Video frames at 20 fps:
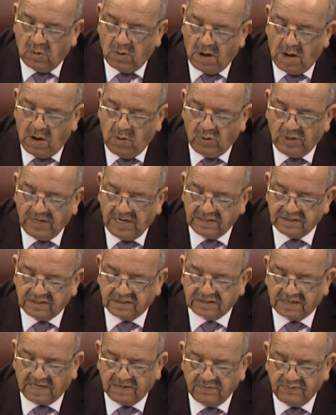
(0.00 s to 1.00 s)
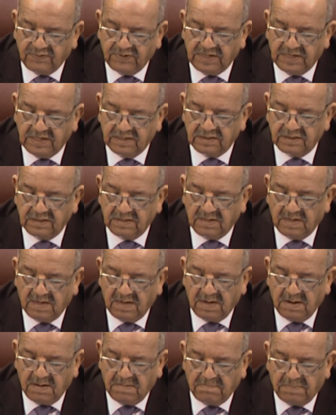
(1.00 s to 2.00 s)
وأولية تنفيذ
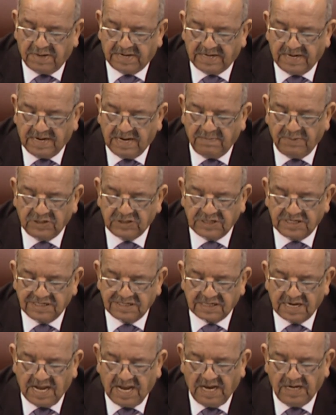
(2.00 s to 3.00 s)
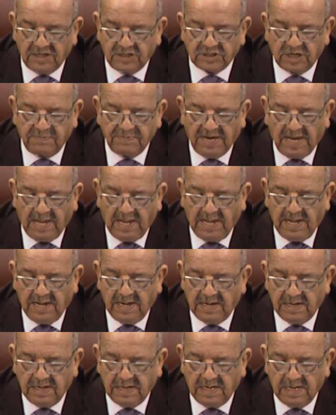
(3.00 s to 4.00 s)
برنامج إصلاح الجامعة
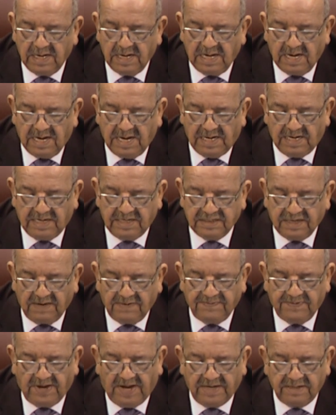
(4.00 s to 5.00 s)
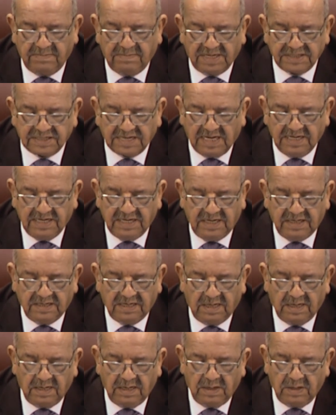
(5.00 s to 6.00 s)
للدفع عن
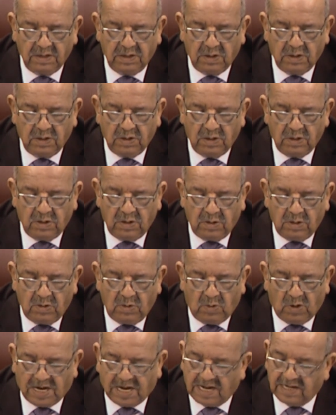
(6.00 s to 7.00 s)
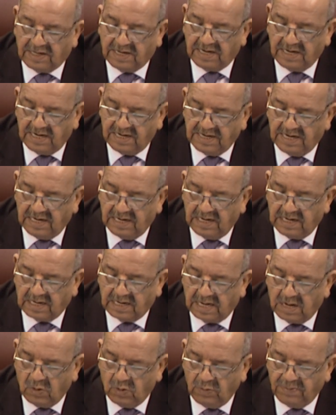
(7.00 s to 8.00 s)
مصالحنا وقضايانا
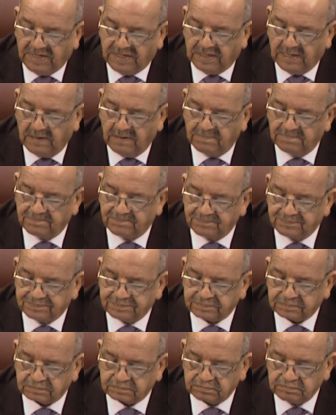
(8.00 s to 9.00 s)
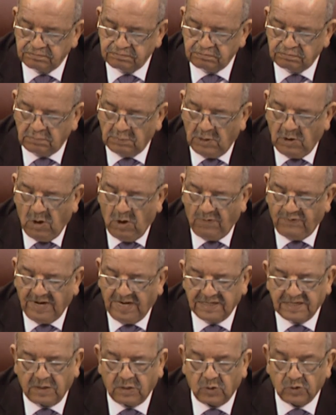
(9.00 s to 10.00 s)
القومية وفي
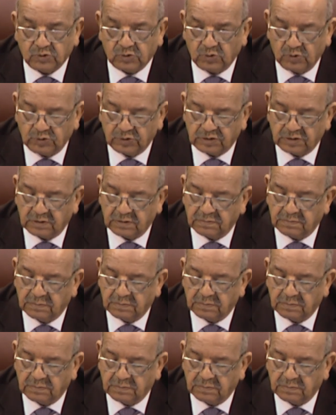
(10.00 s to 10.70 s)
هذا الخصوص